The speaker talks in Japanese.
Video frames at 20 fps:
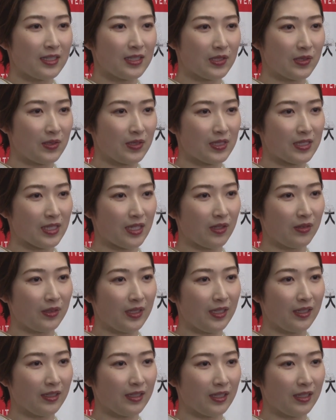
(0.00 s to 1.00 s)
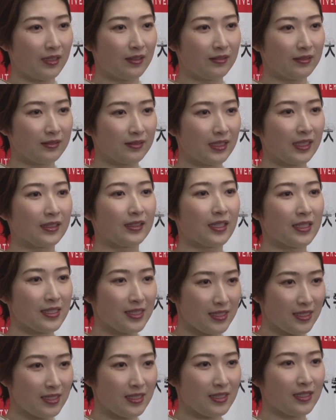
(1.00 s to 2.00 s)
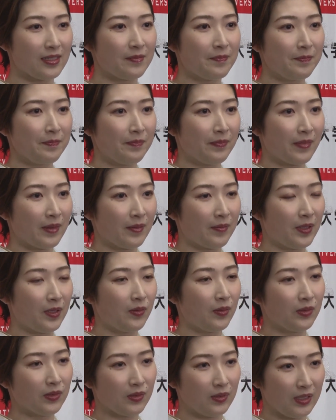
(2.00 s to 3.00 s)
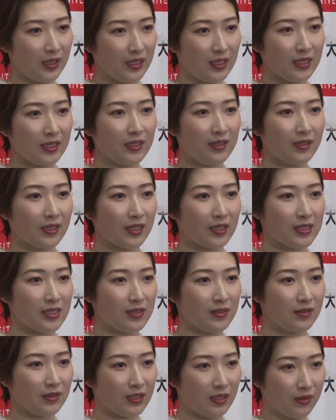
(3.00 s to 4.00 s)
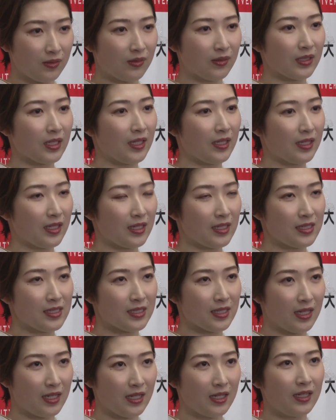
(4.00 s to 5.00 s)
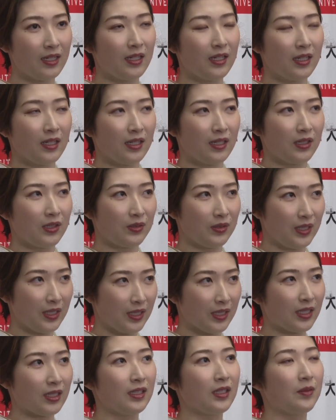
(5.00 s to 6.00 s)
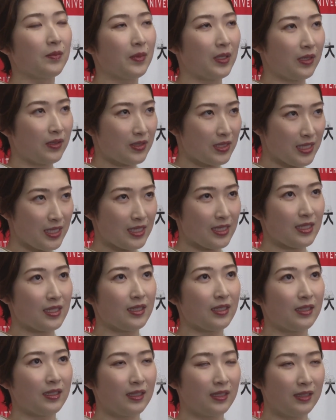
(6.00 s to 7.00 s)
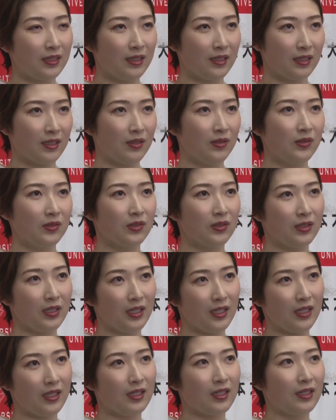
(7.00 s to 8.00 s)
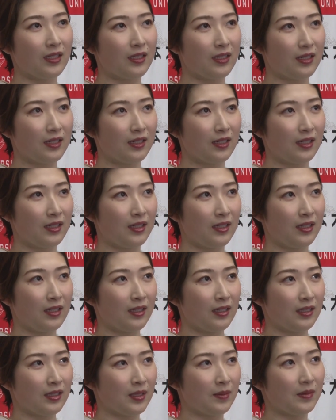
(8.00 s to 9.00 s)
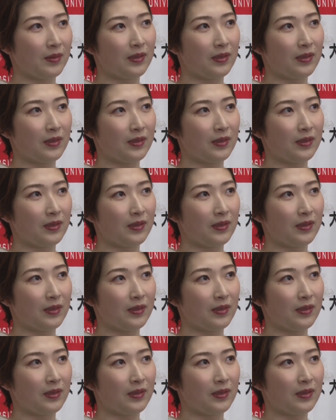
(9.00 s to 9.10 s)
過ごした4年間だったし、まあ、本当に生きるか死ぬかを経験した4年間でもあるしなんか本当に多